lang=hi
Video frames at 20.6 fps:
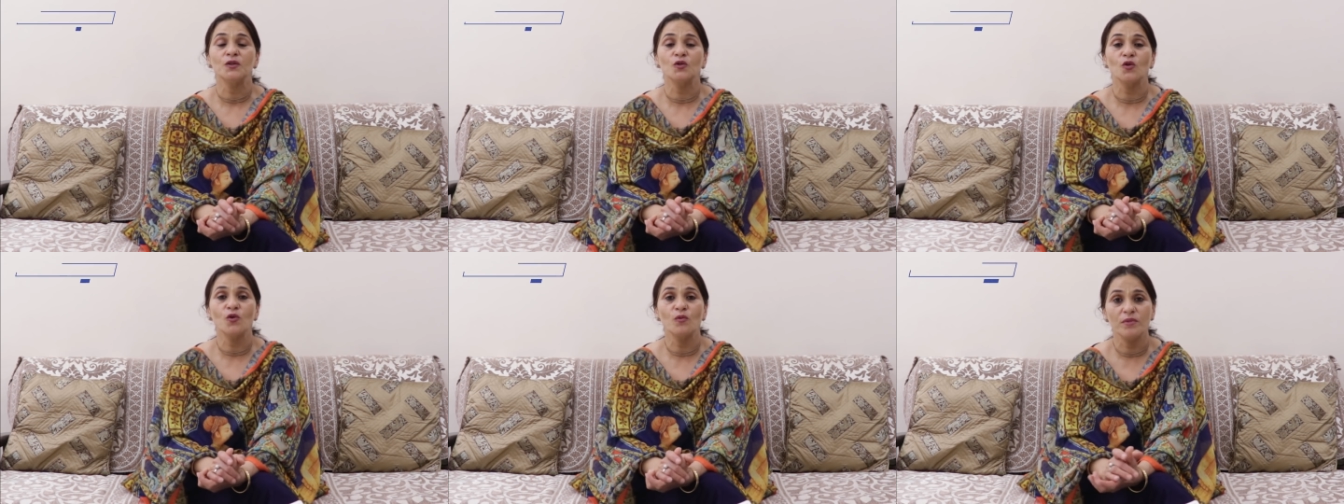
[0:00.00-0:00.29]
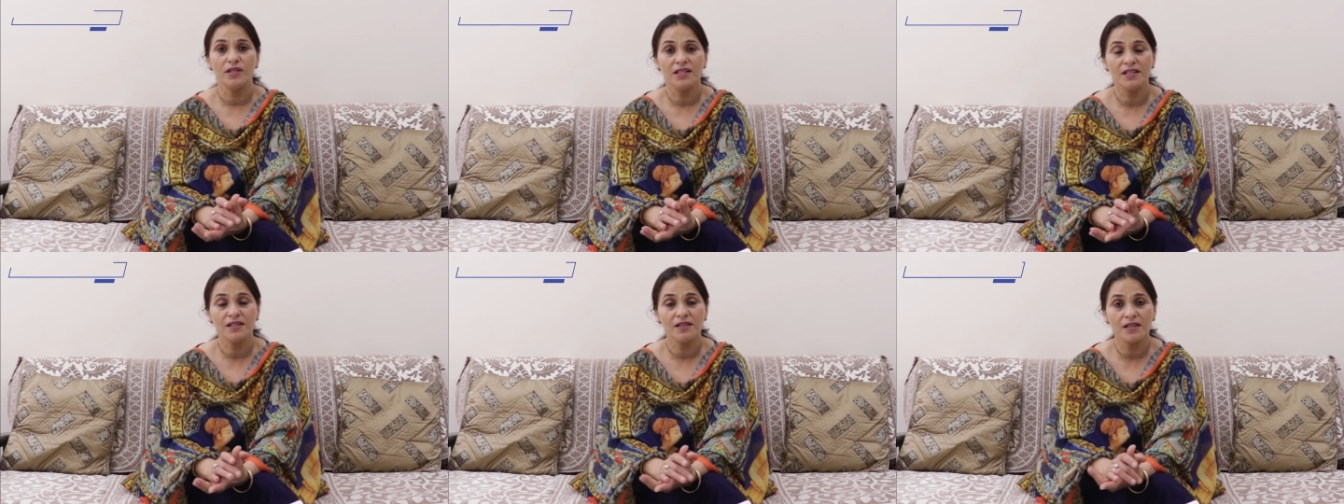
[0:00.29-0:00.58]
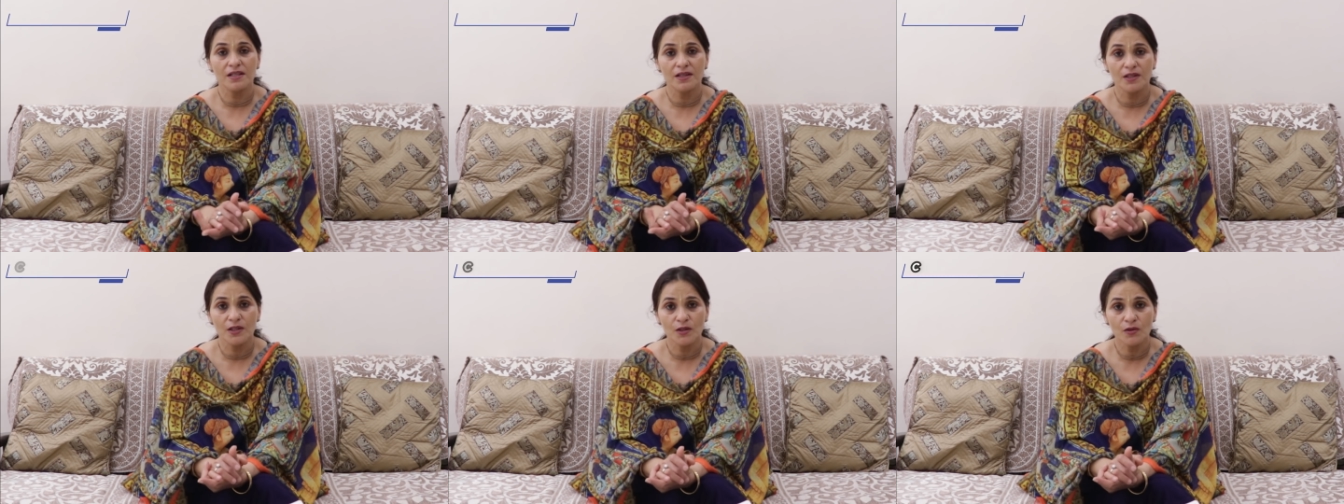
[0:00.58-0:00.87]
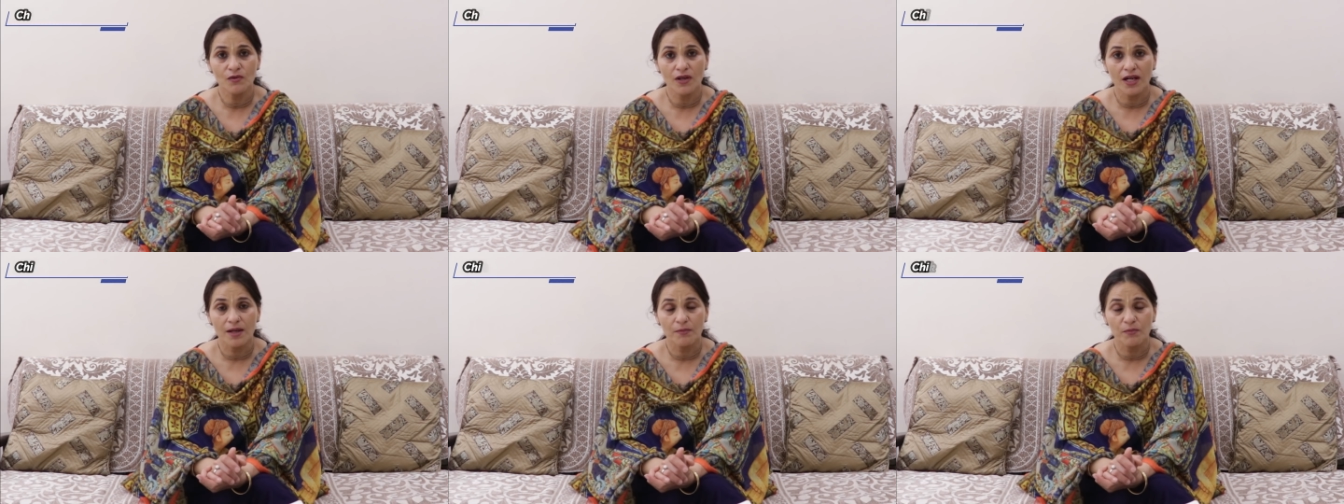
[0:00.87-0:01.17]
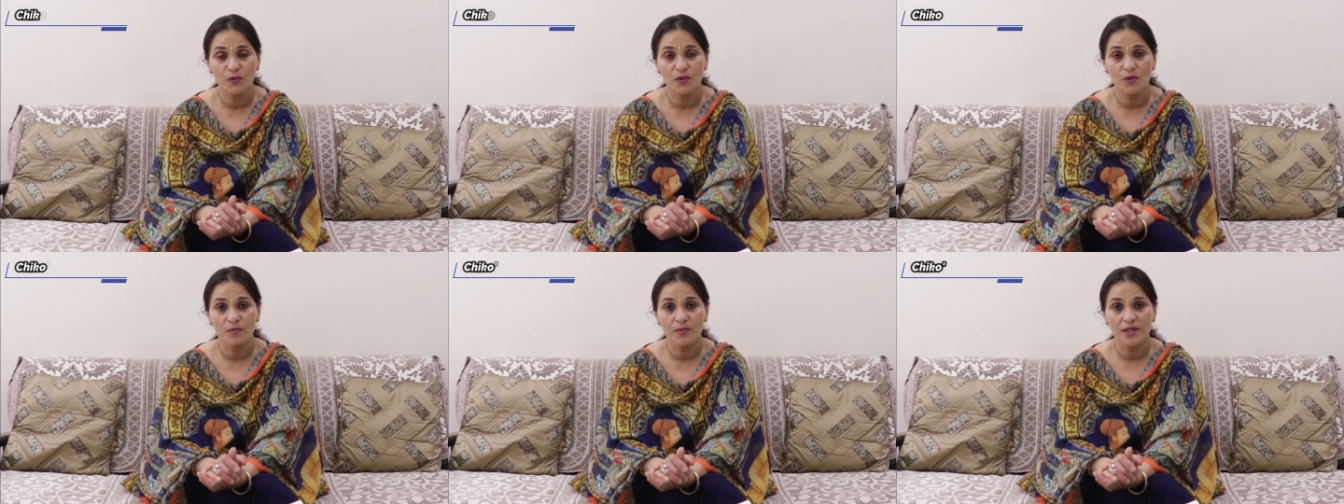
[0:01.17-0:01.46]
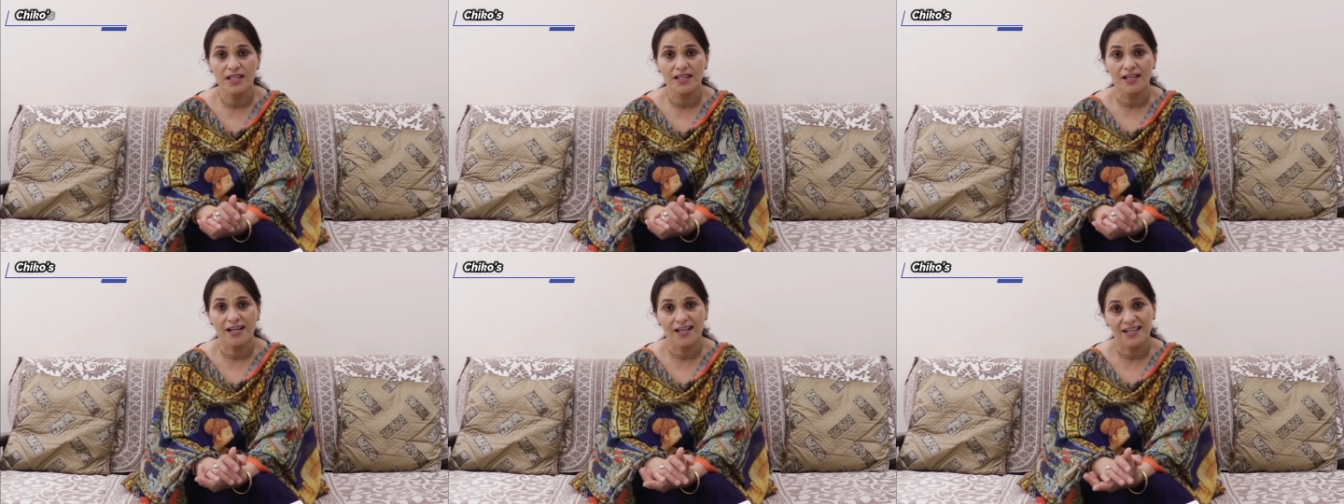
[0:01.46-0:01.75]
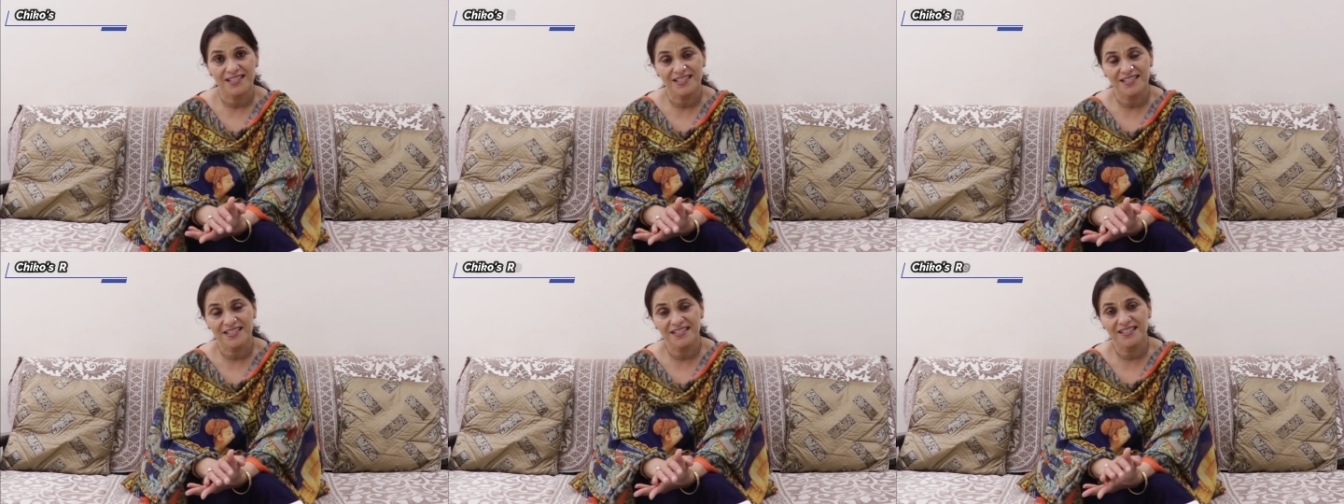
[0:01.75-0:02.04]
तो उम्मीद करती हूँ आपको मेरी
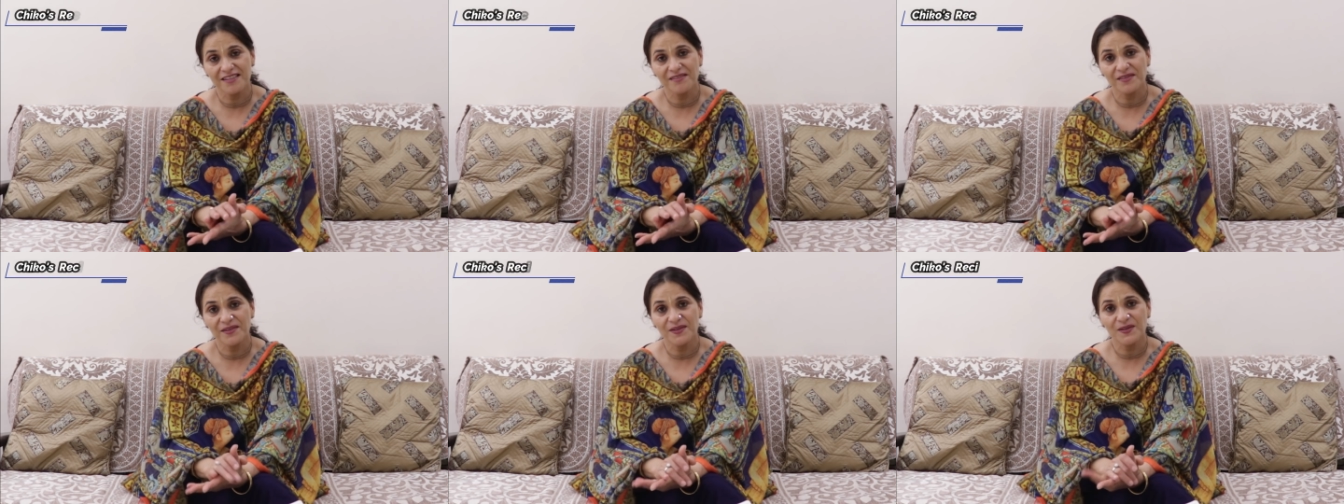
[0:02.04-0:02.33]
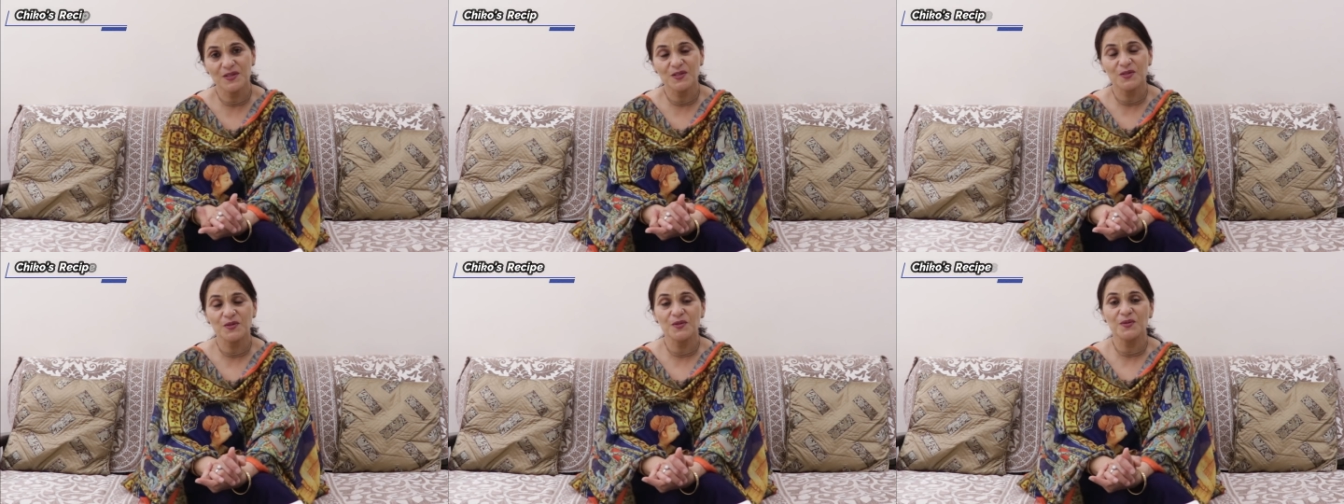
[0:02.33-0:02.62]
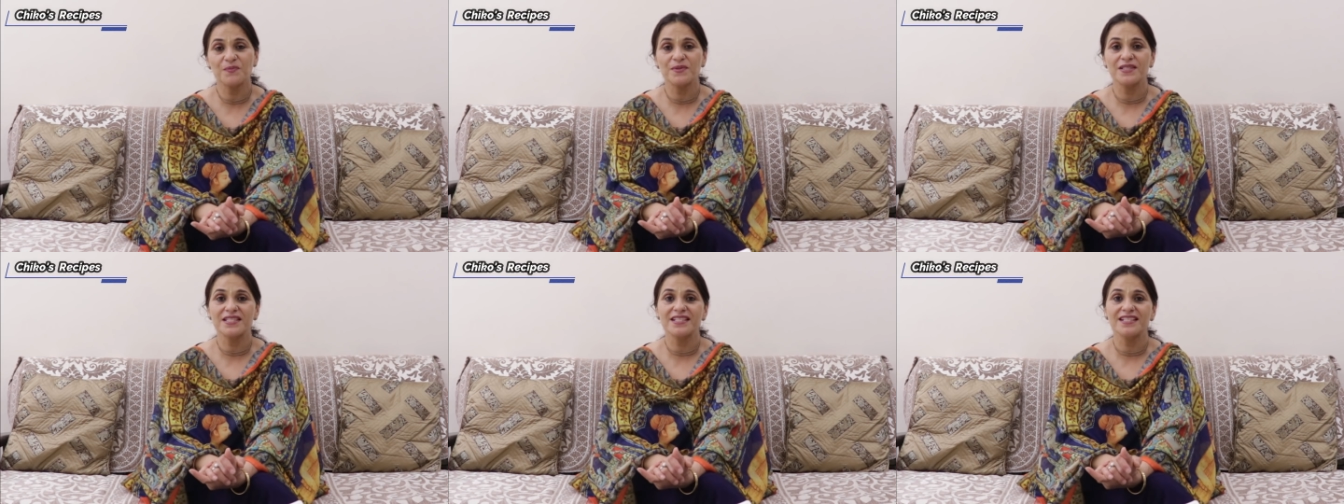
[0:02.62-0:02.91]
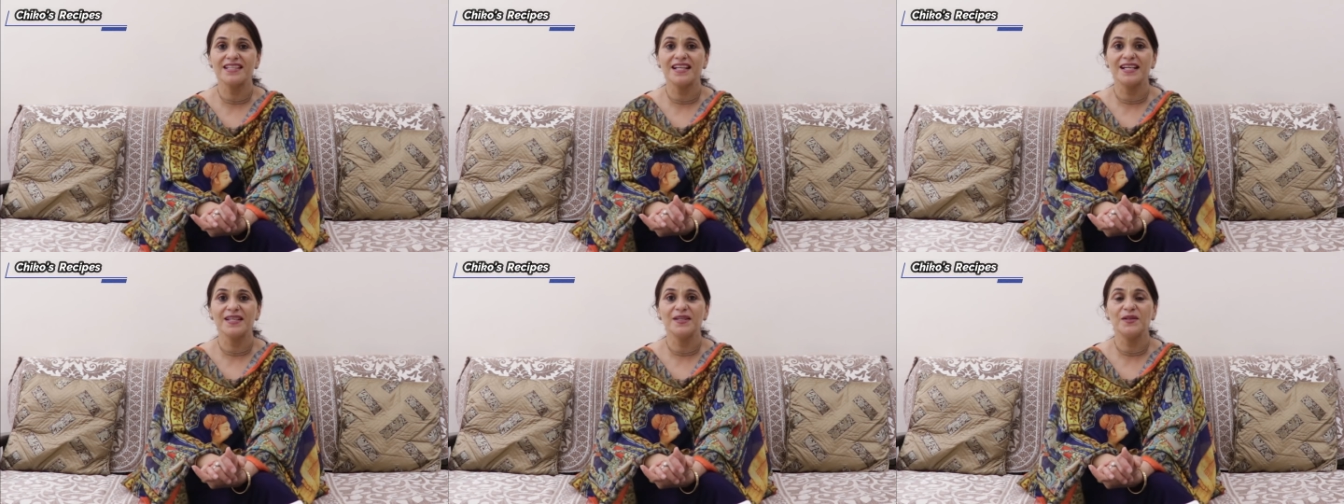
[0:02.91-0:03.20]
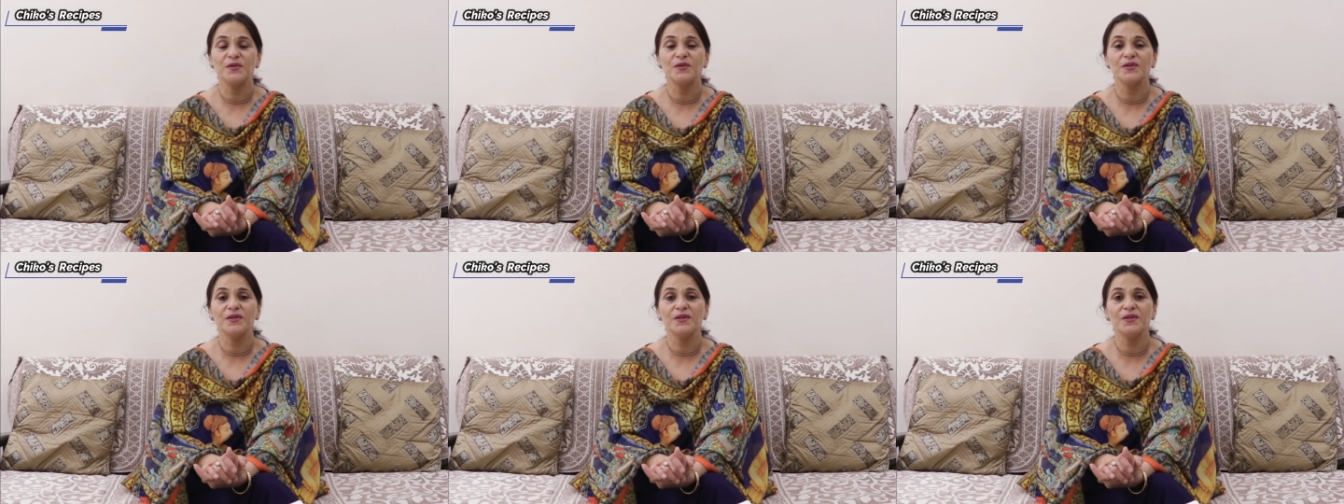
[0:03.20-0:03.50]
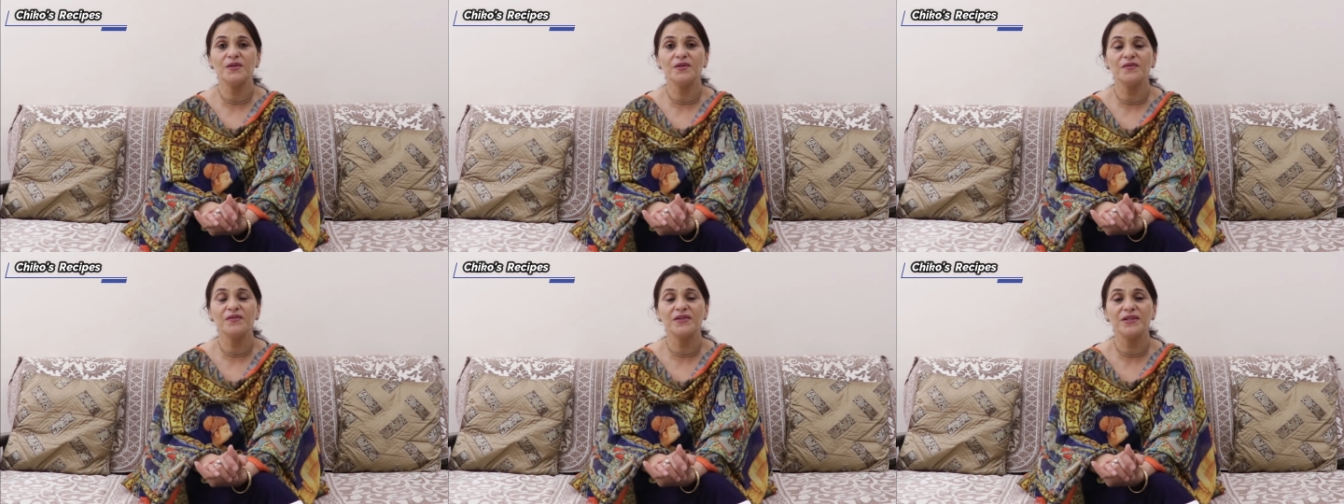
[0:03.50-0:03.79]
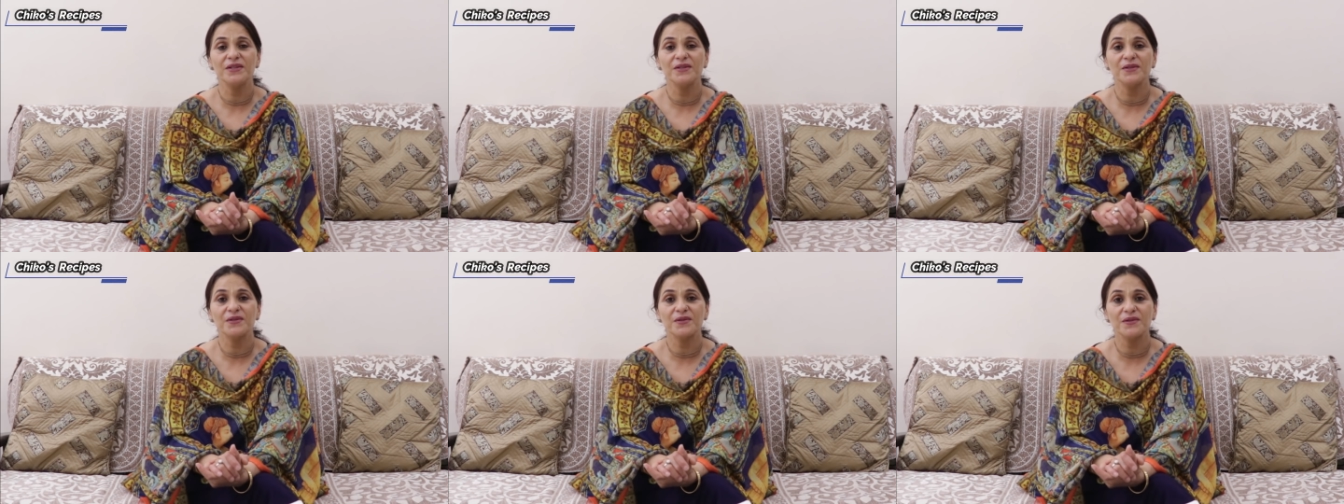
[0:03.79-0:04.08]
आज की ये वीडियो जरूर पसंद आई होगी तो
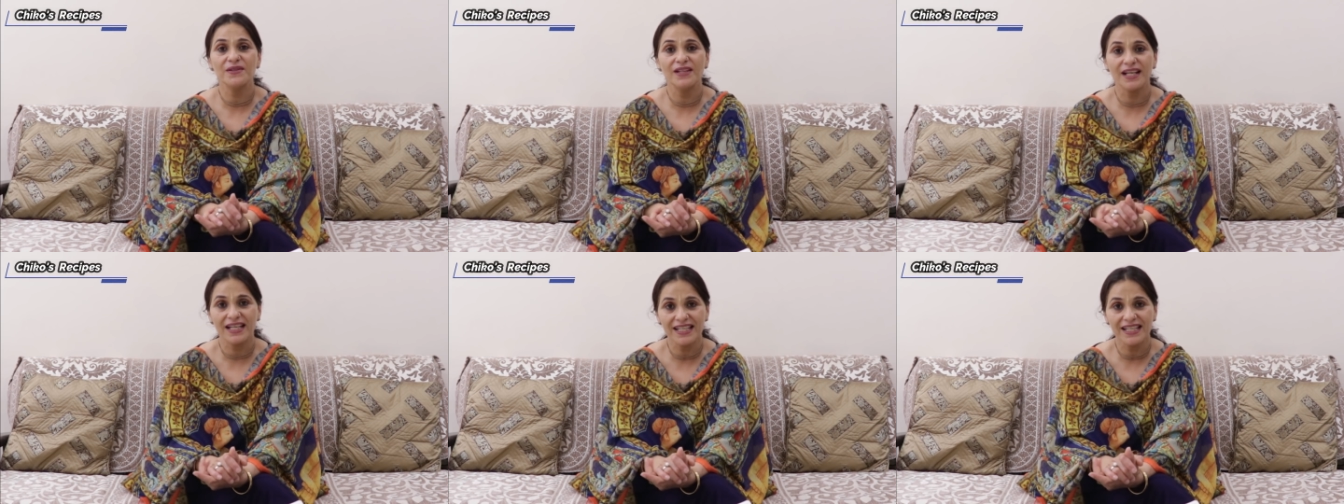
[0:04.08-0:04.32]
वीडियो को